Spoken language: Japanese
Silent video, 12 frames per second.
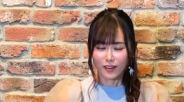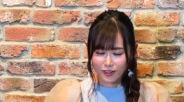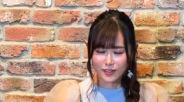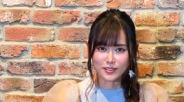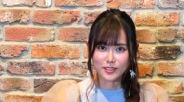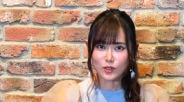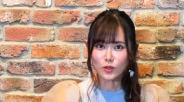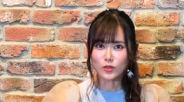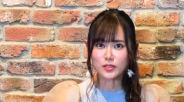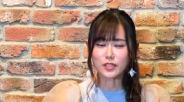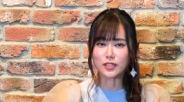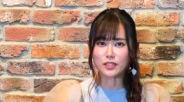い基本
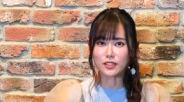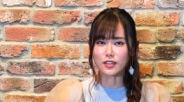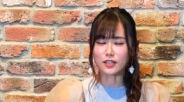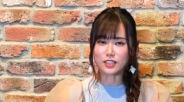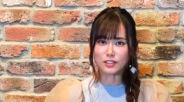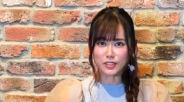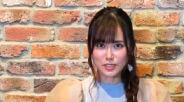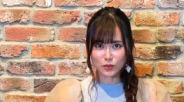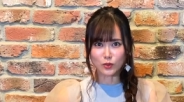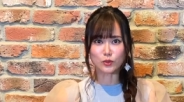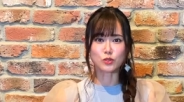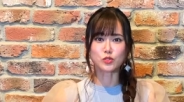的に
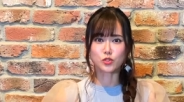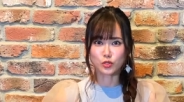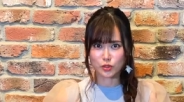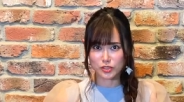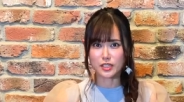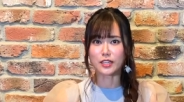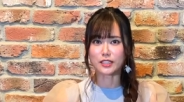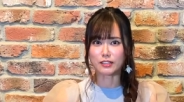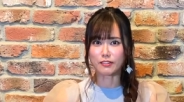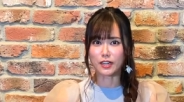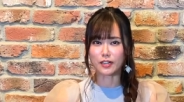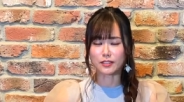アニメソングを作る際に
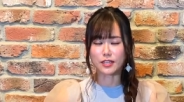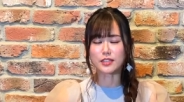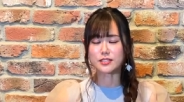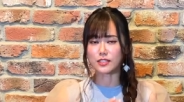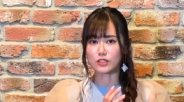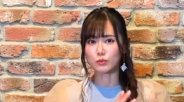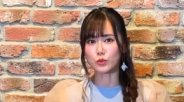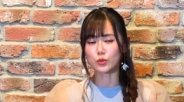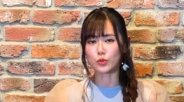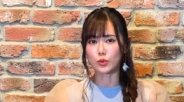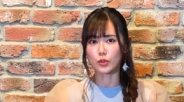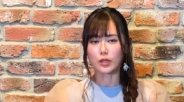は原作も
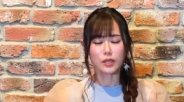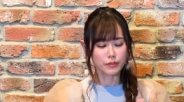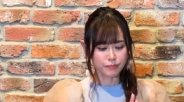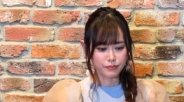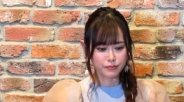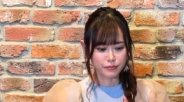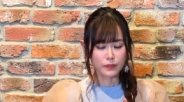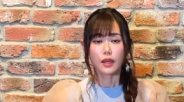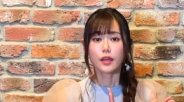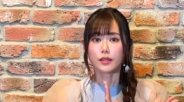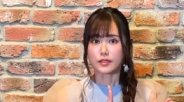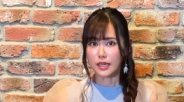の
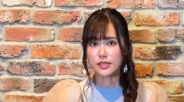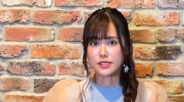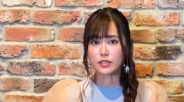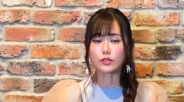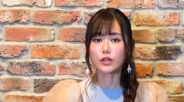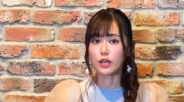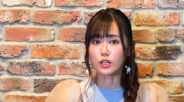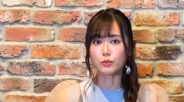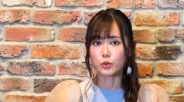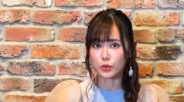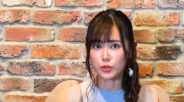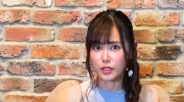原作があるも
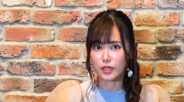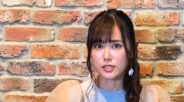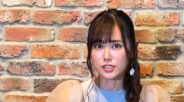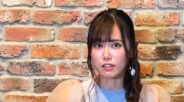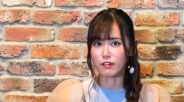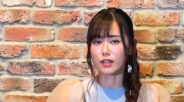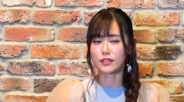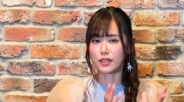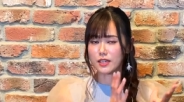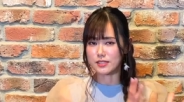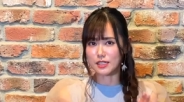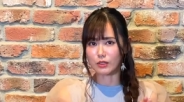のに関しては
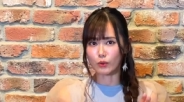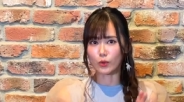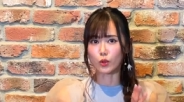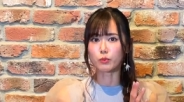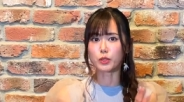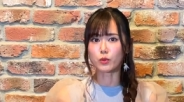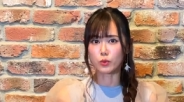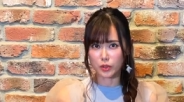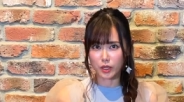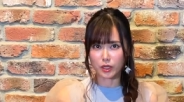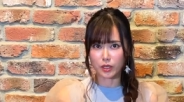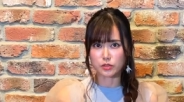原作を読み込んで
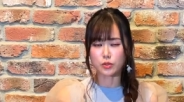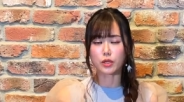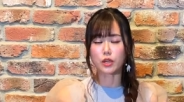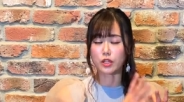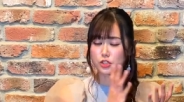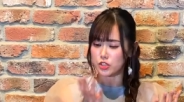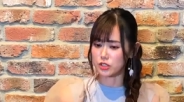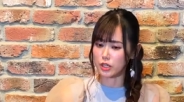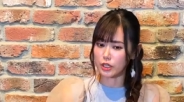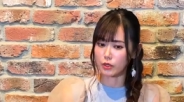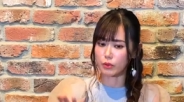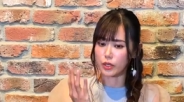からそれから
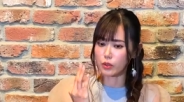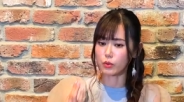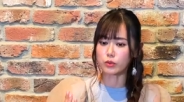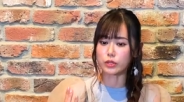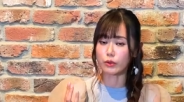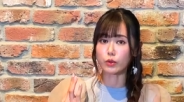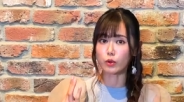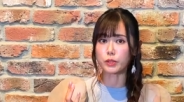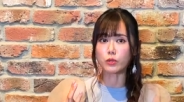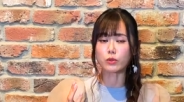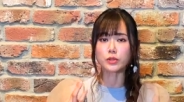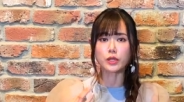シナリオやコンテを読み
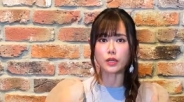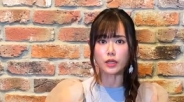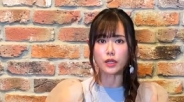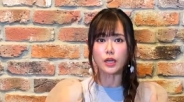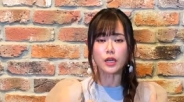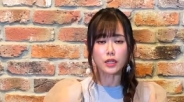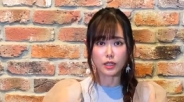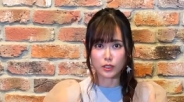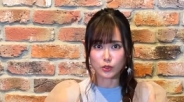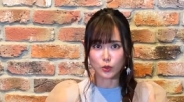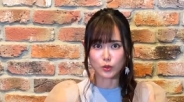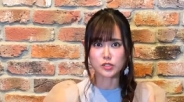込んでから楽
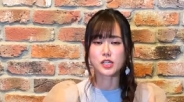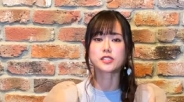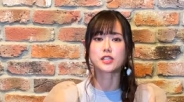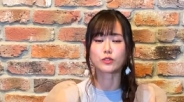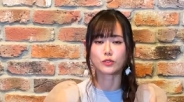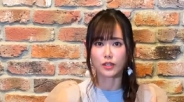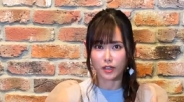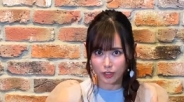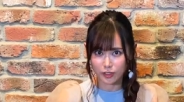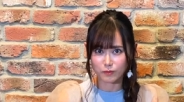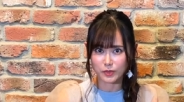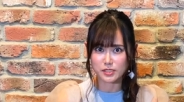曲制作に入
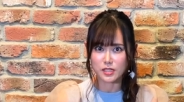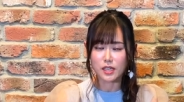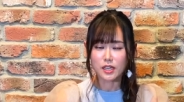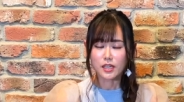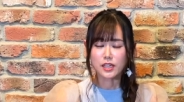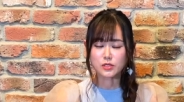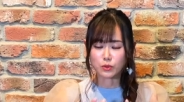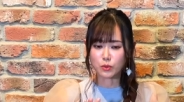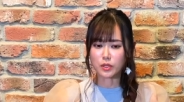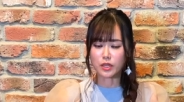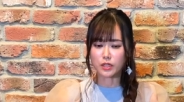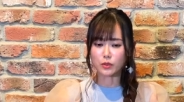りますでそこ
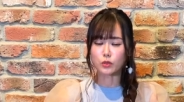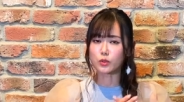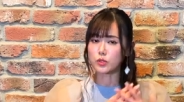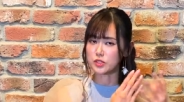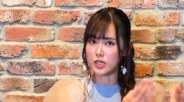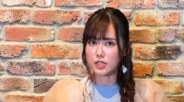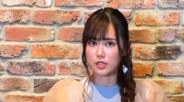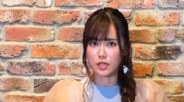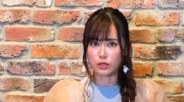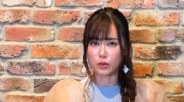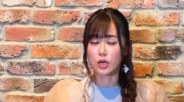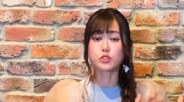から曲をせ、えー
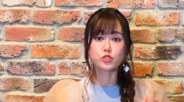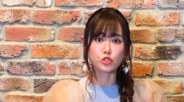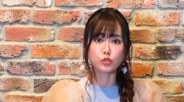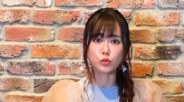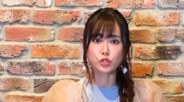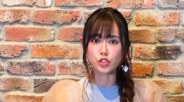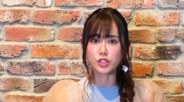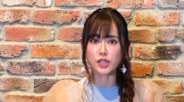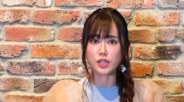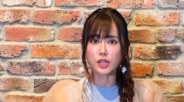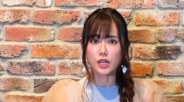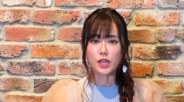と、発注をして、